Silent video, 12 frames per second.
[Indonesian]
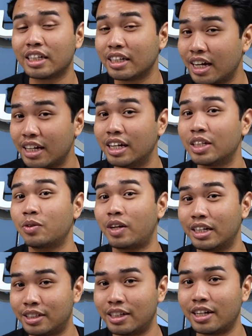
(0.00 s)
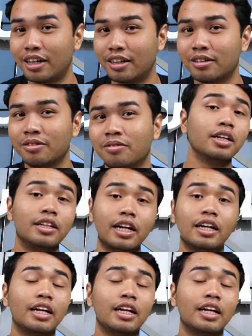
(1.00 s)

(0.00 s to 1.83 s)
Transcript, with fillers: tidak diasuransikan. Nah,